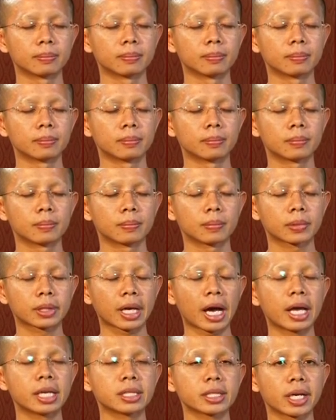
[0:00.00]
ๆ
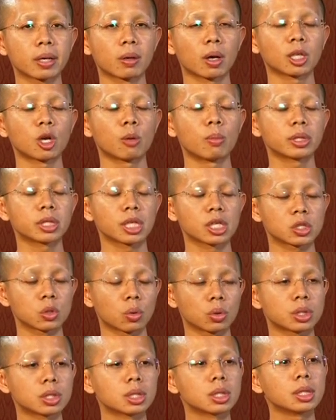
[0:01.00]
กายใจของเรามันจะส
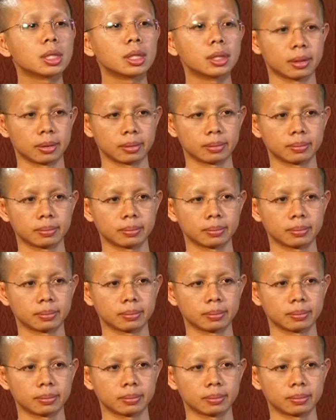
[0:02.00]
ดชื่น